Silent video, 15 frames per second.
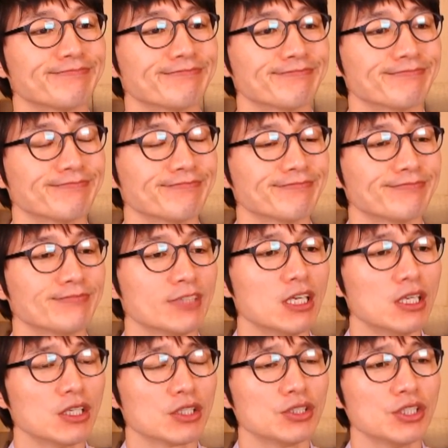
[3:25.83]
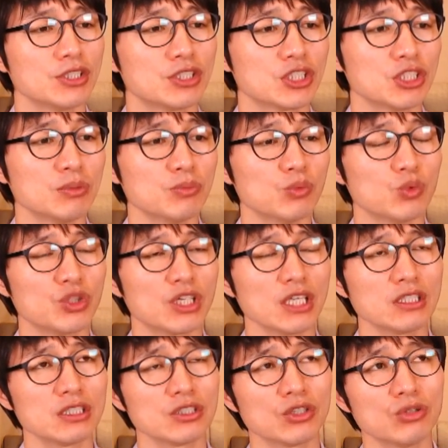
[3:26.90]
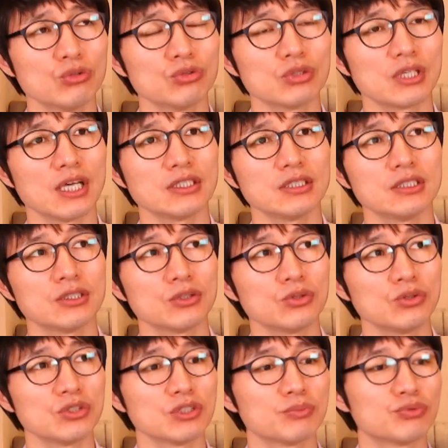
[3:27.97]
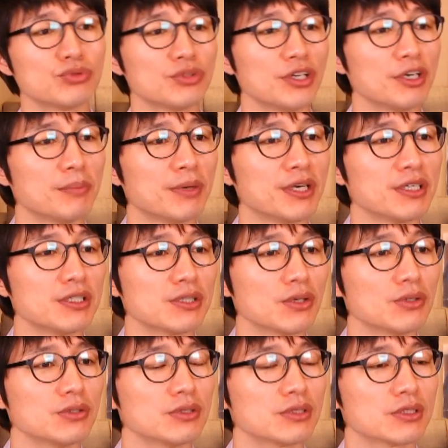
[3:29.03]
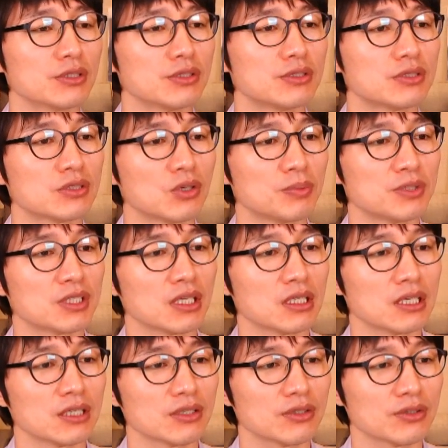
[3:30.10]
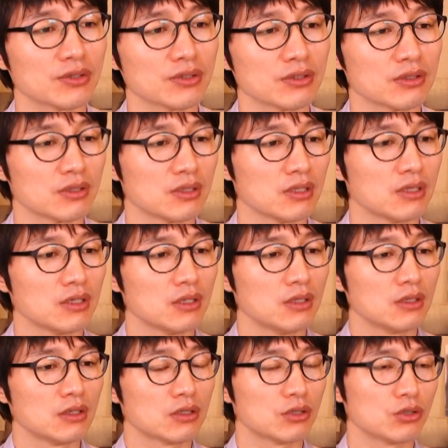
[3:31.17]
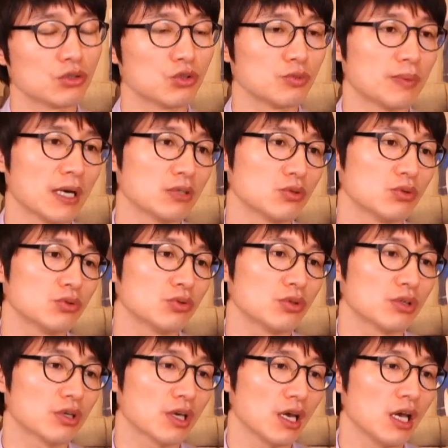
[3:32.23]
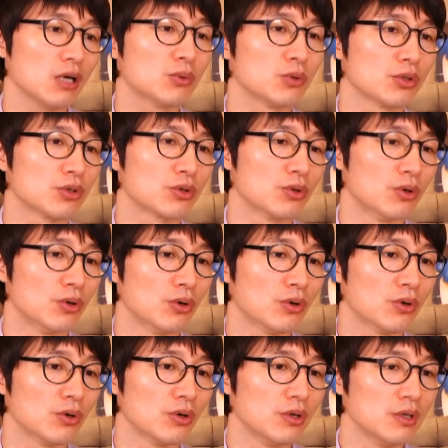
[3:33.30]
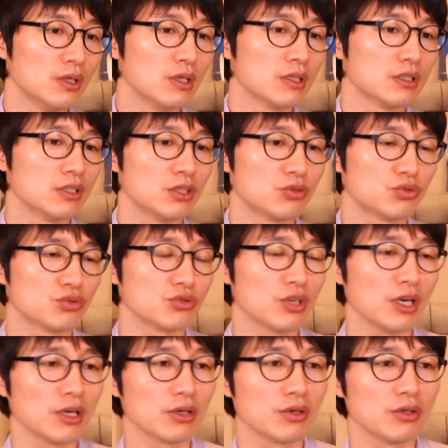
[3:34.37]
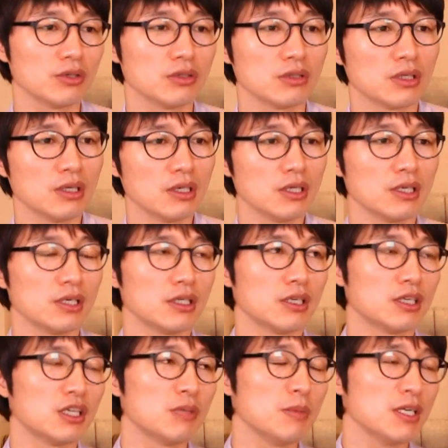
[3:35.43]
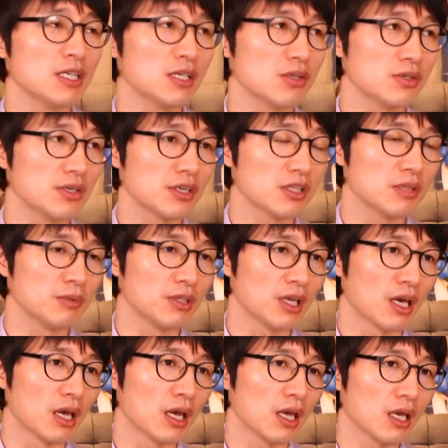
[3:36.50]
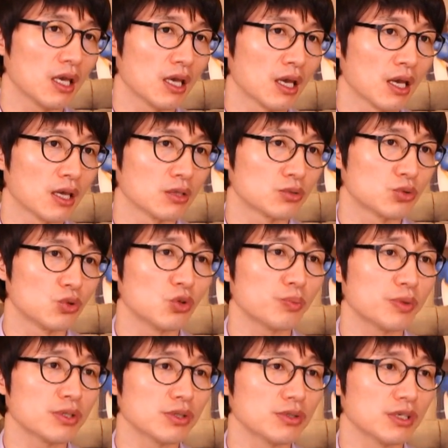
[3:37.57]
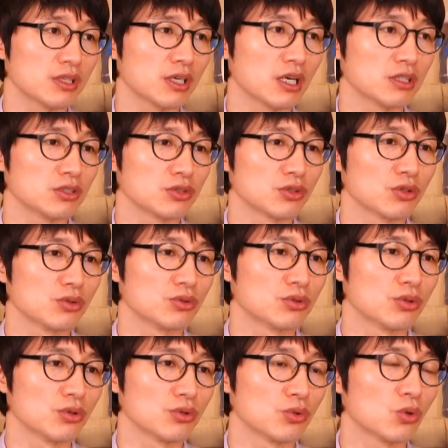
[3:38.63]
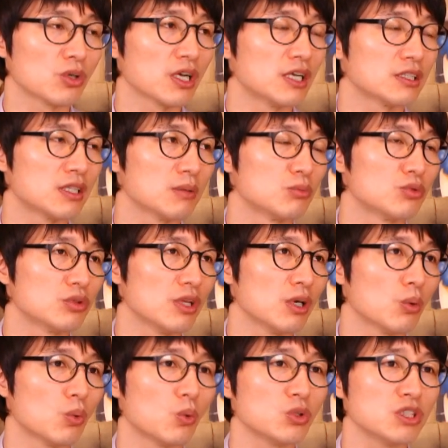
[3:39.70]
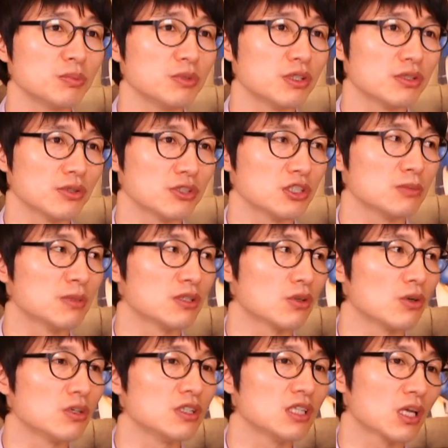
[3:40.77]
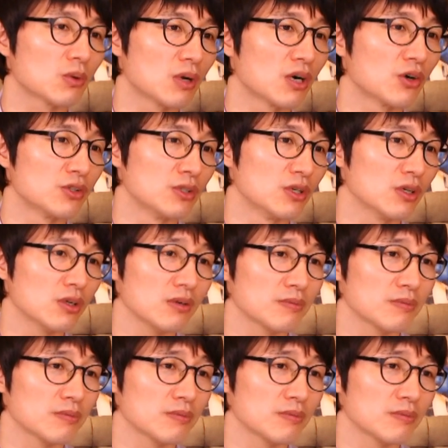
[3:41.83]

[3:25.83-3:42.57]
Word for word: 음. 근데 지금 우리 같은 경우도 사실 저도 이제 무대에 매일 서는 그런 직업이잖아요. 그렇죠. 그리고 또 방송도 이렇게 하고 있고. 예. 근데 중요한 거는 이 이미자 선생님이나 조영필 예. 선생님 같은 경우도 노래할 때 무대에 50년을 섰지만 떨린다고 하거든요.